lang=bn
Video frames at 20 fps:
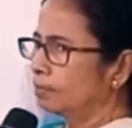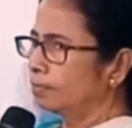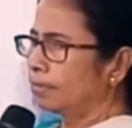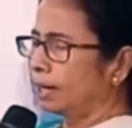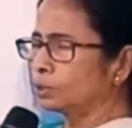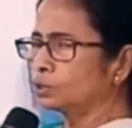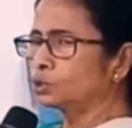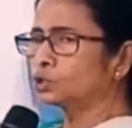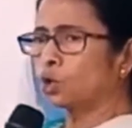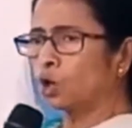
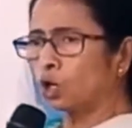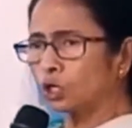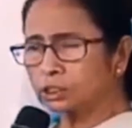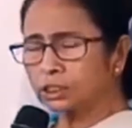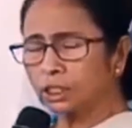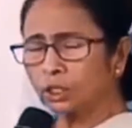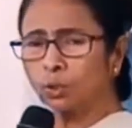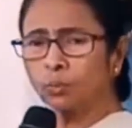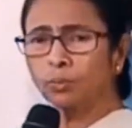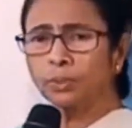মানুষ
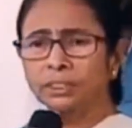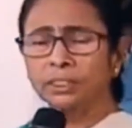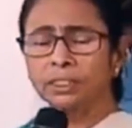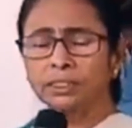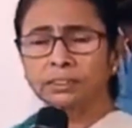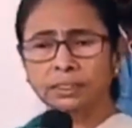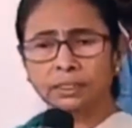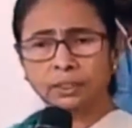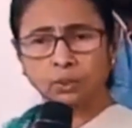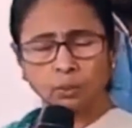খরচা কমিয়ে
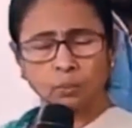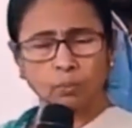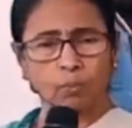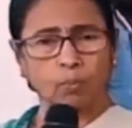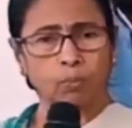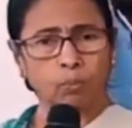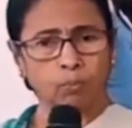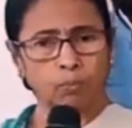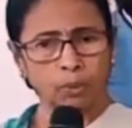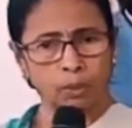দিয়েছে এটা খুব
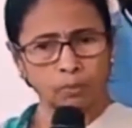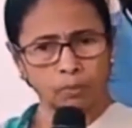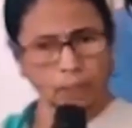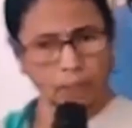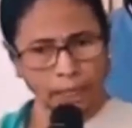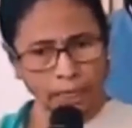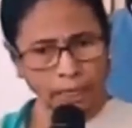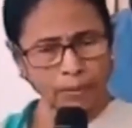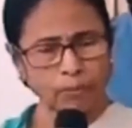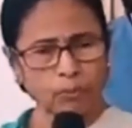
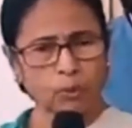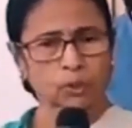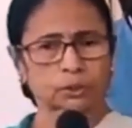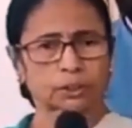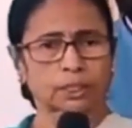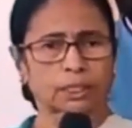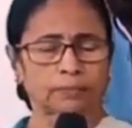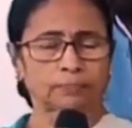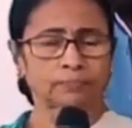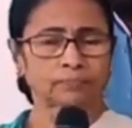খারাপ
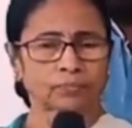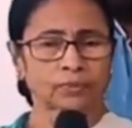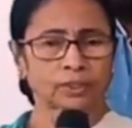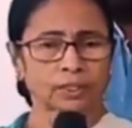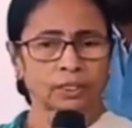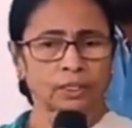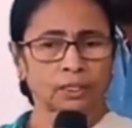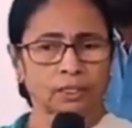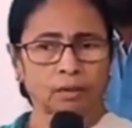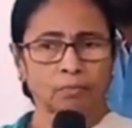কথা
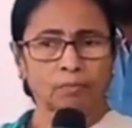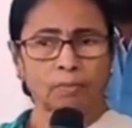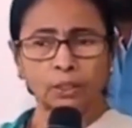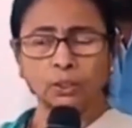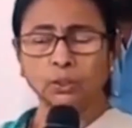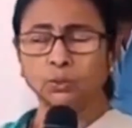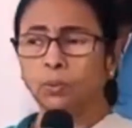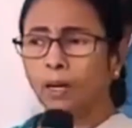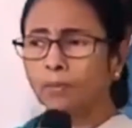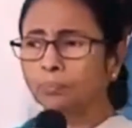
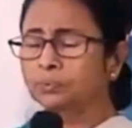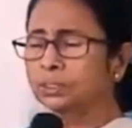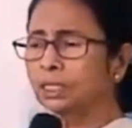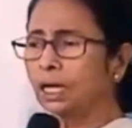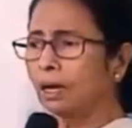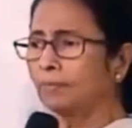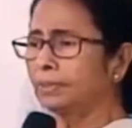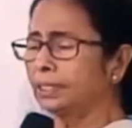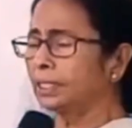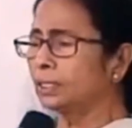মানুষ ভাবছে
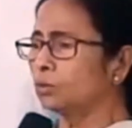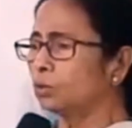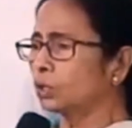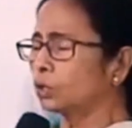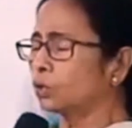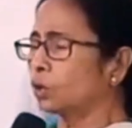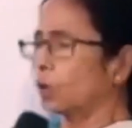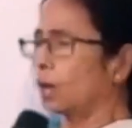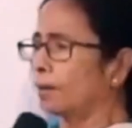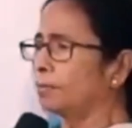আমি কি করে
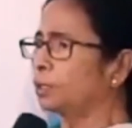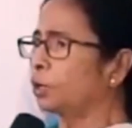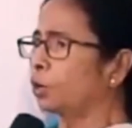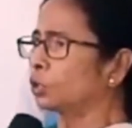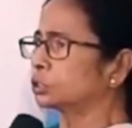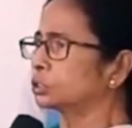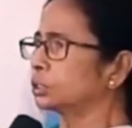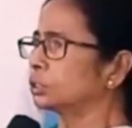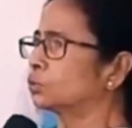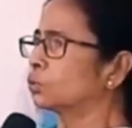আমি
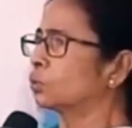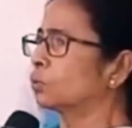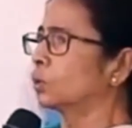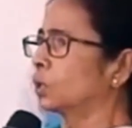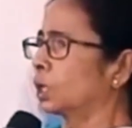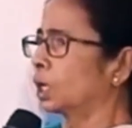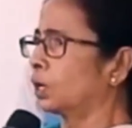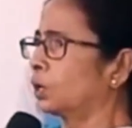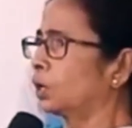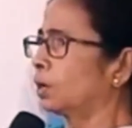খরচা করবো
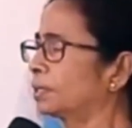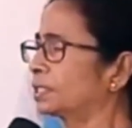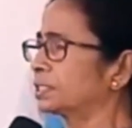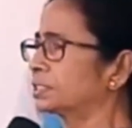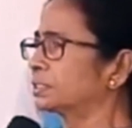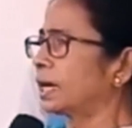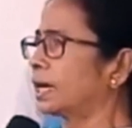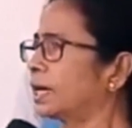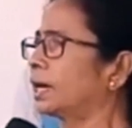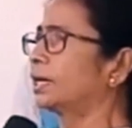না কারণ আমার
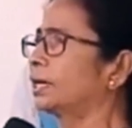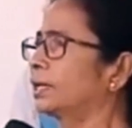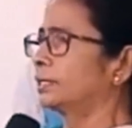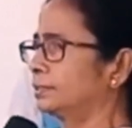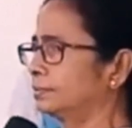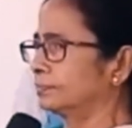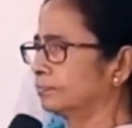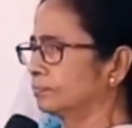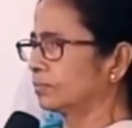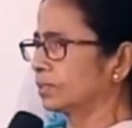কাছে টাকা নেই
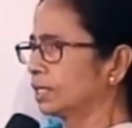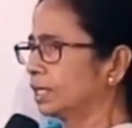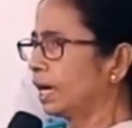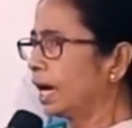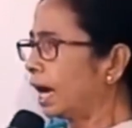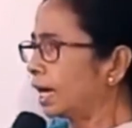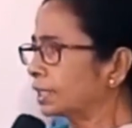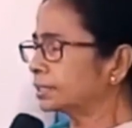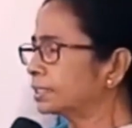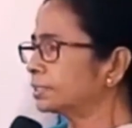
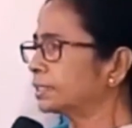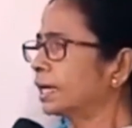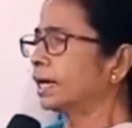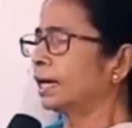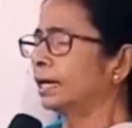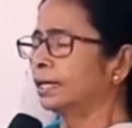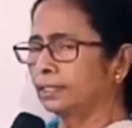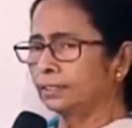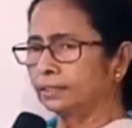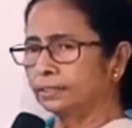হাতে
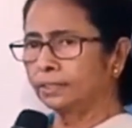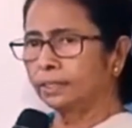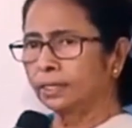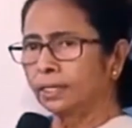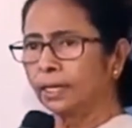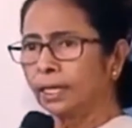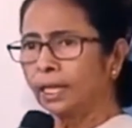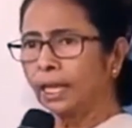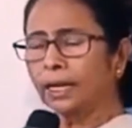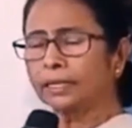টাকা নেই
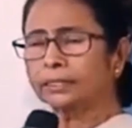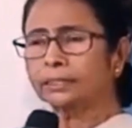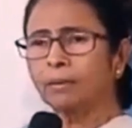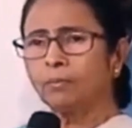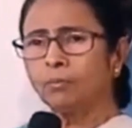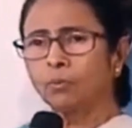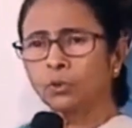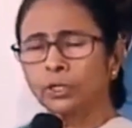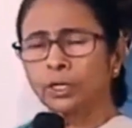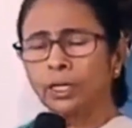একটা
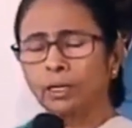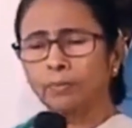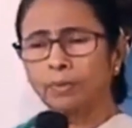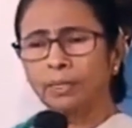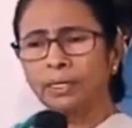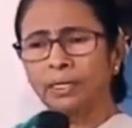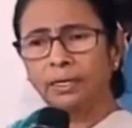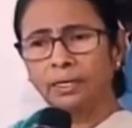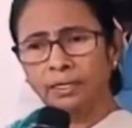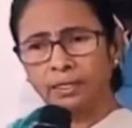মনে
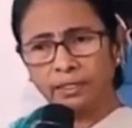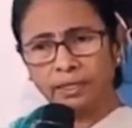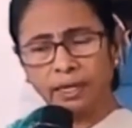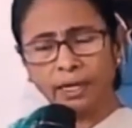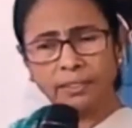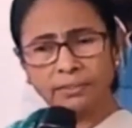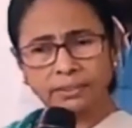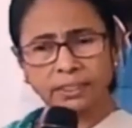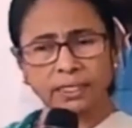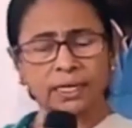রাখবেন ইন্ডিয়া
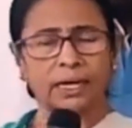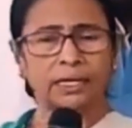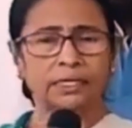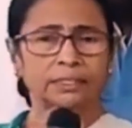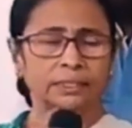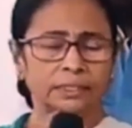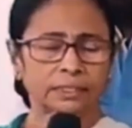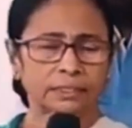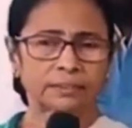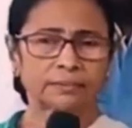ইজ এ
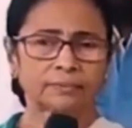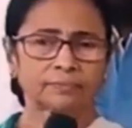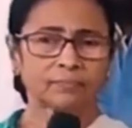কান্ট্রি